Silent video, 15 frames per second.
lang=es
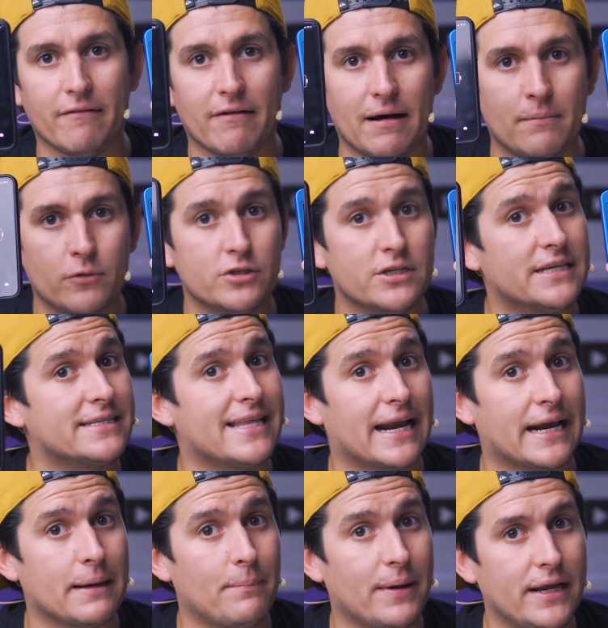que vamos a
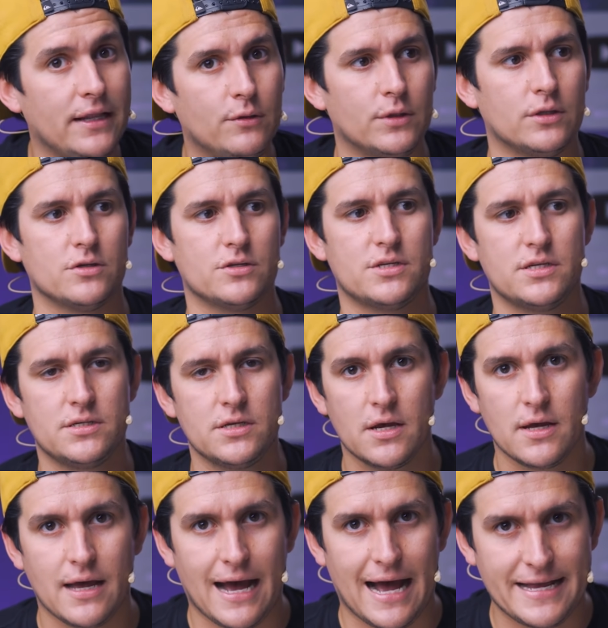estar reparando. Entonces
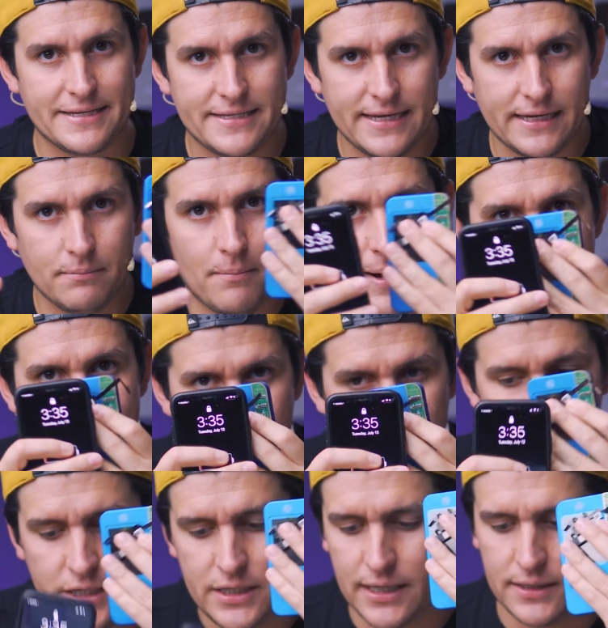hacen match
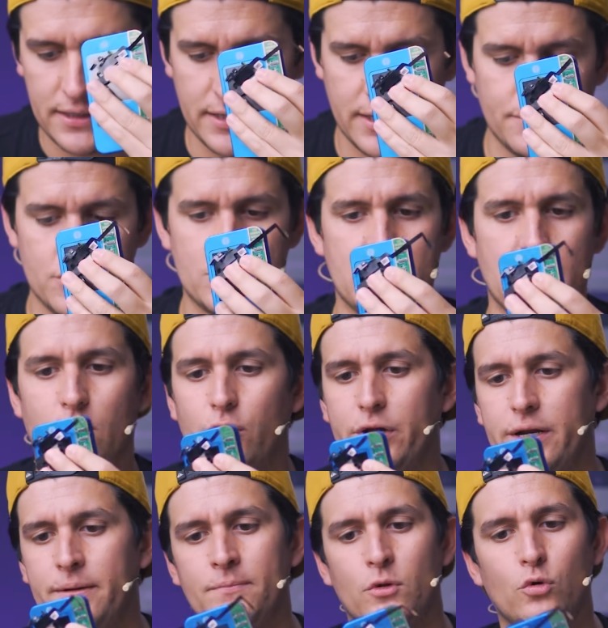y ya tenemos
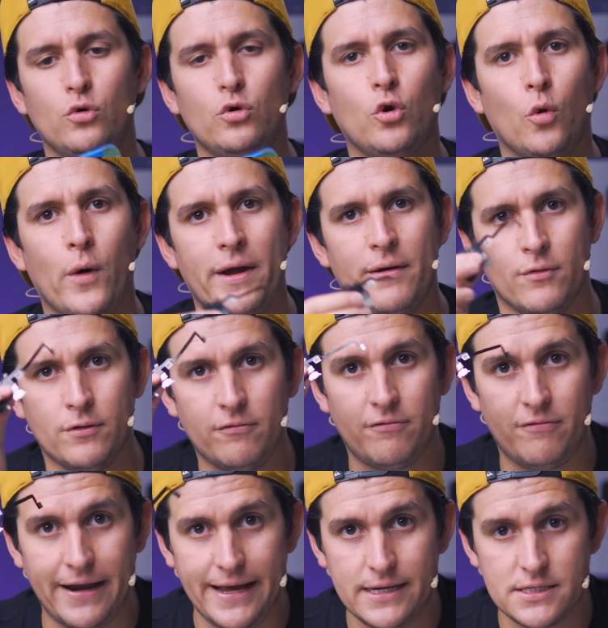ahora un nuevo
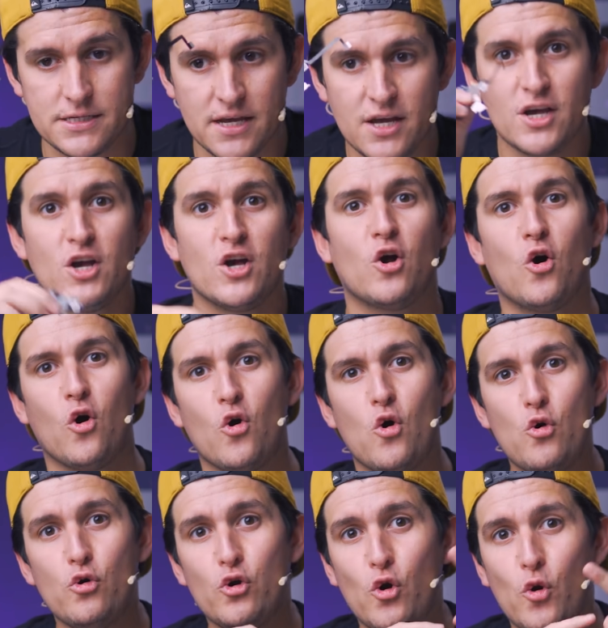flex con
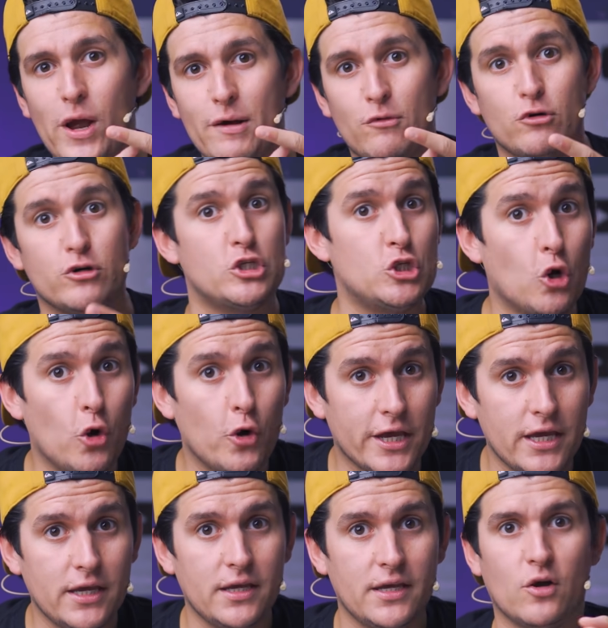un nuevo
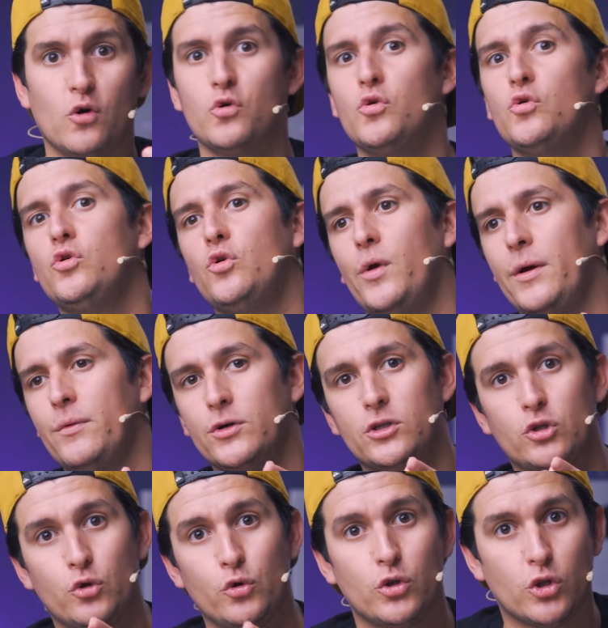yogi, con un nuevo
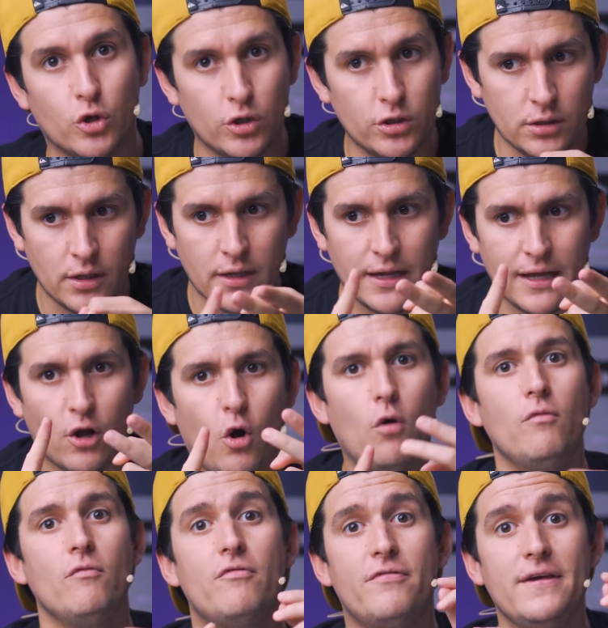Tone
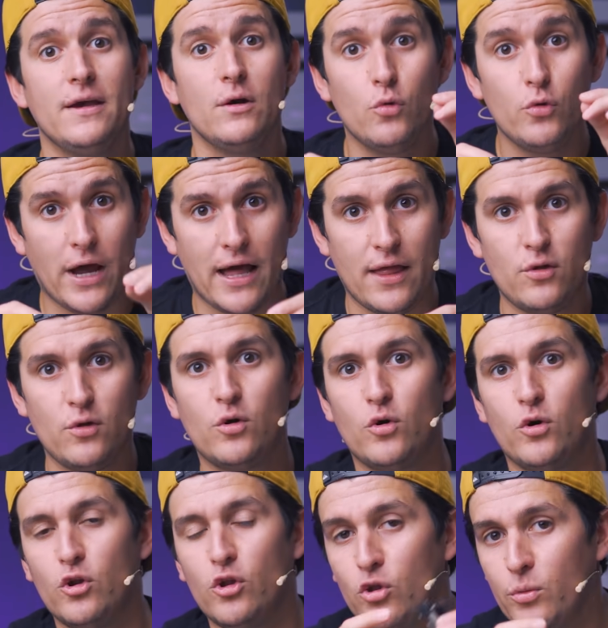configurado
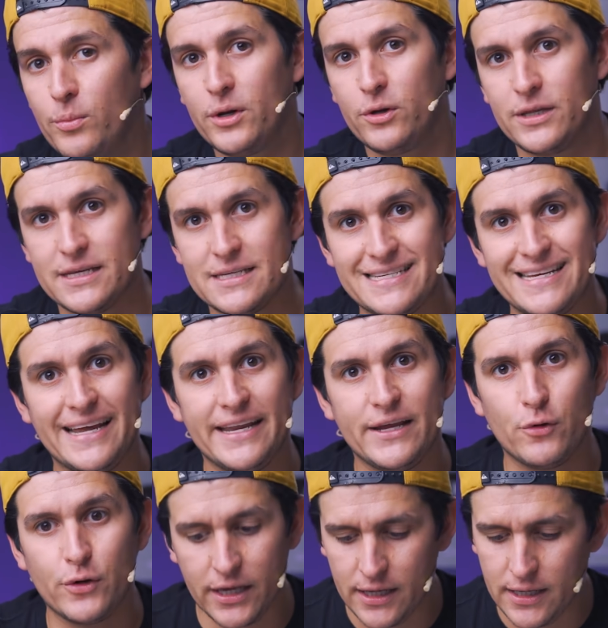con los números de serie
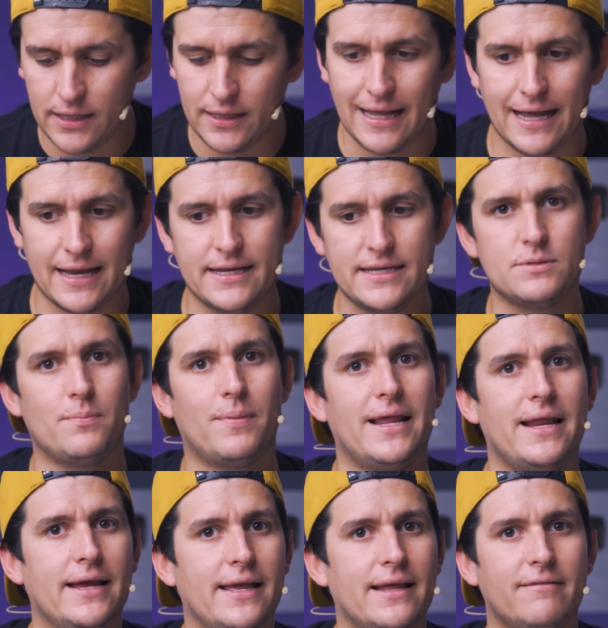originales
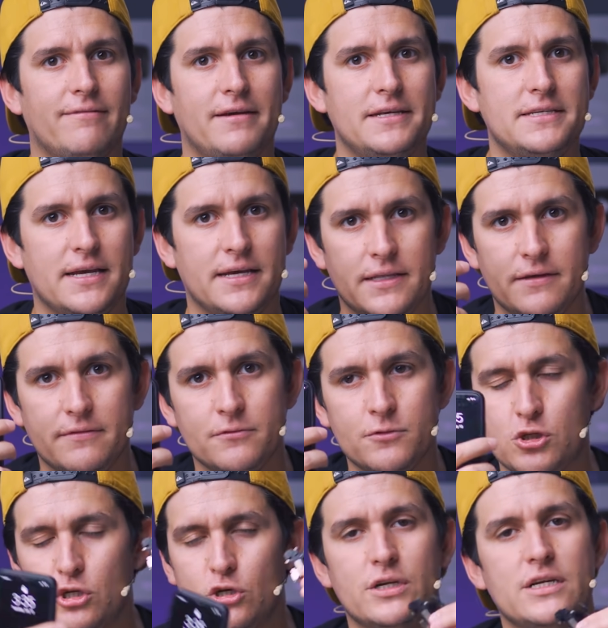para que el Face ID
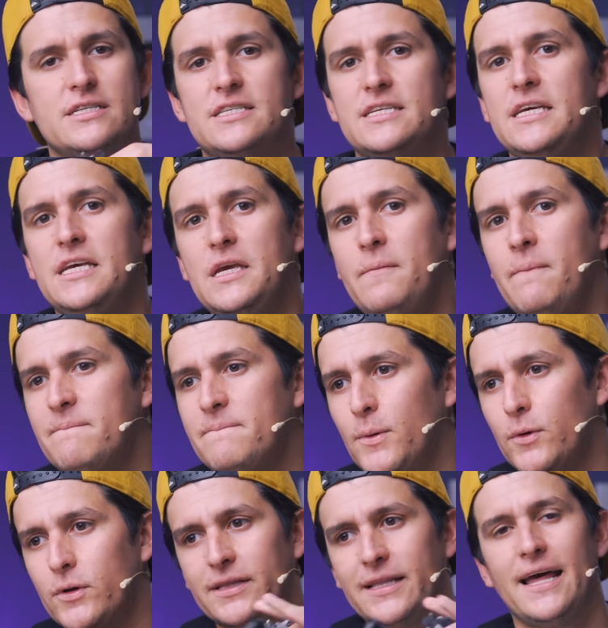funcione sin
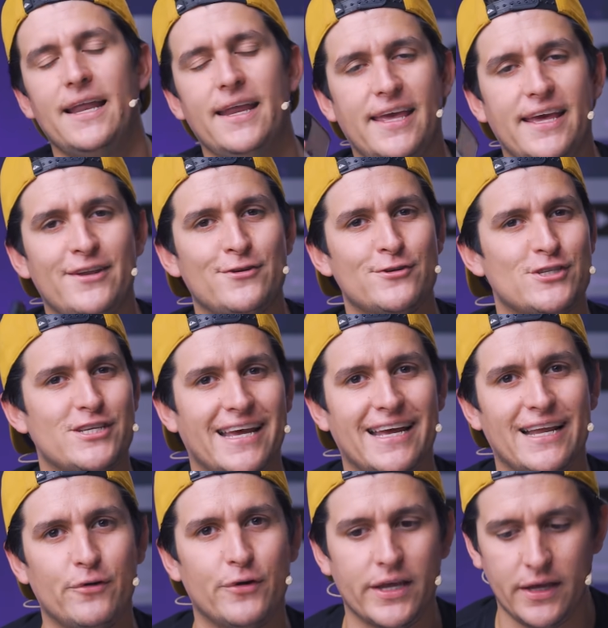importar que no sea
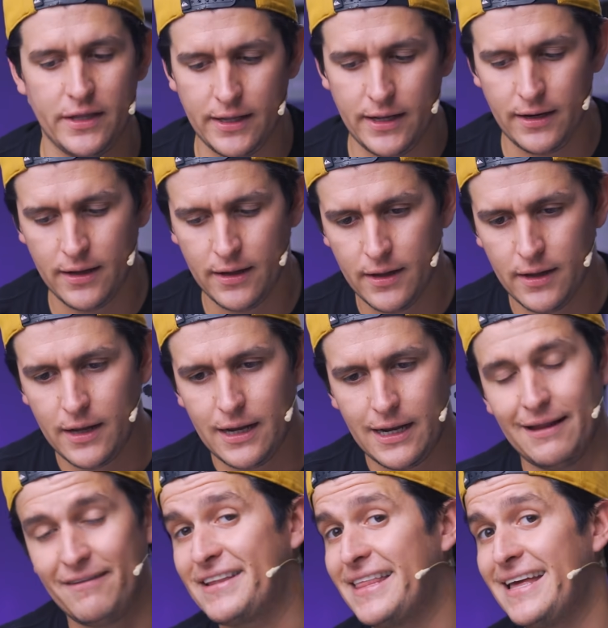el original.
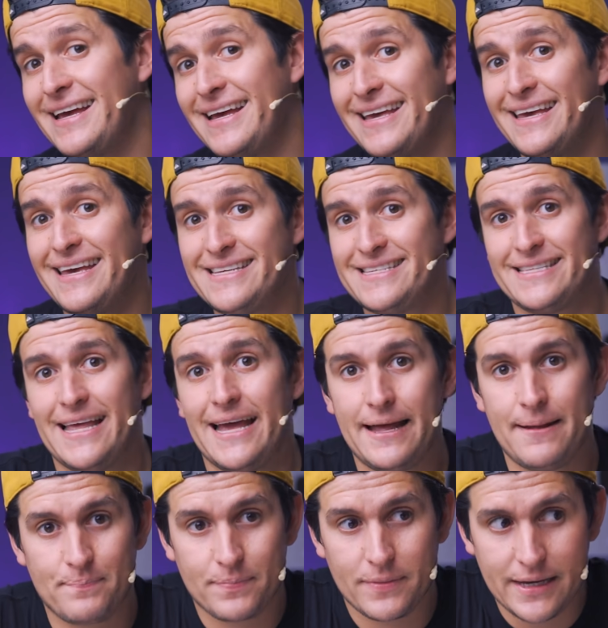La verdad,
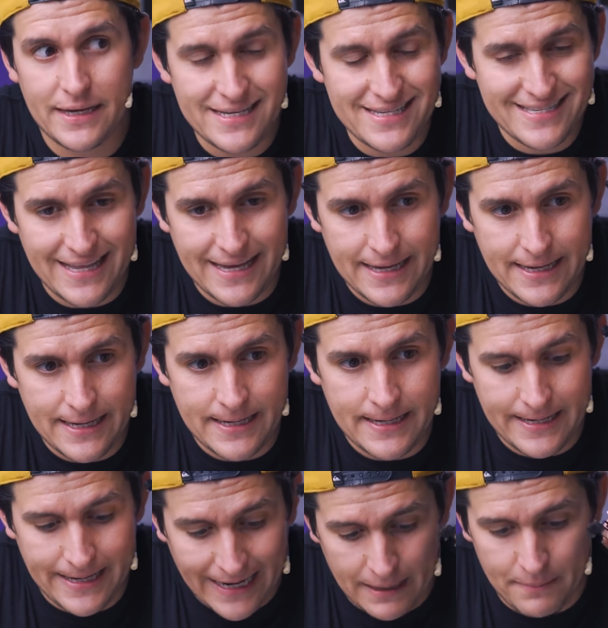esta esta
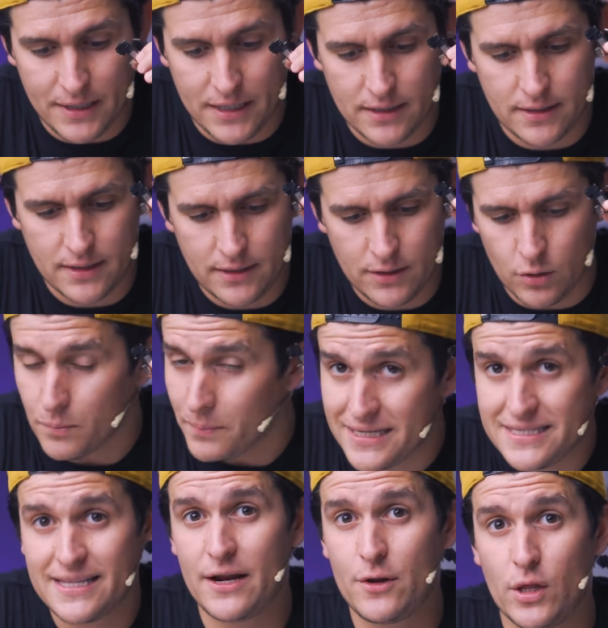herramienta nos va a
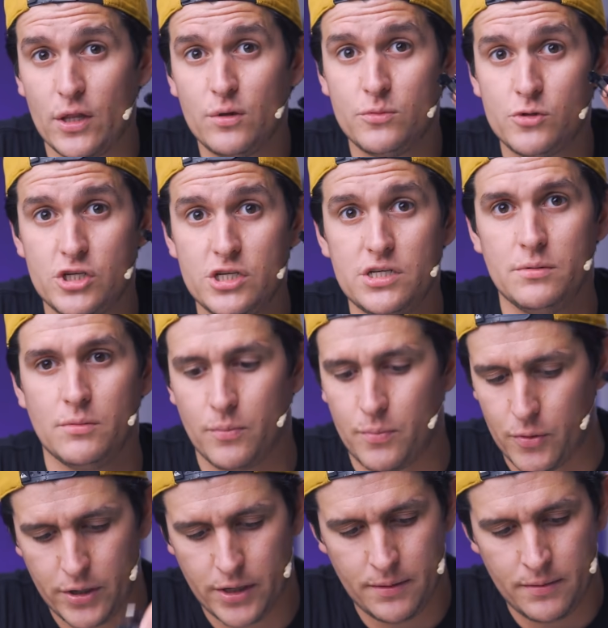estar ayudando muchísimo
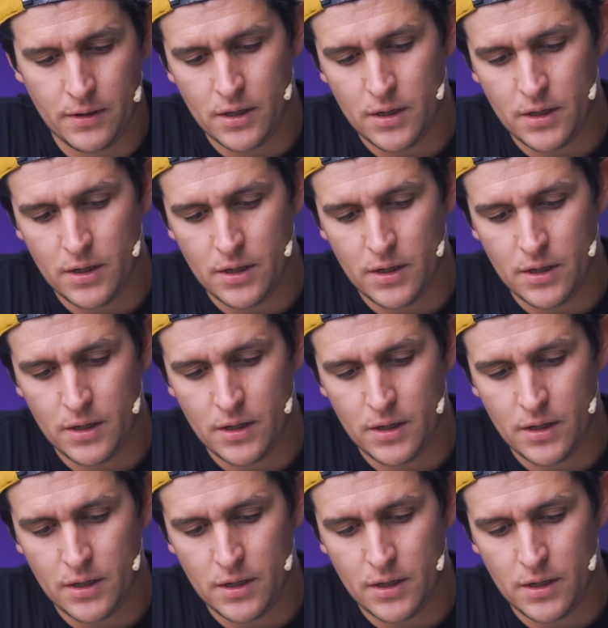porque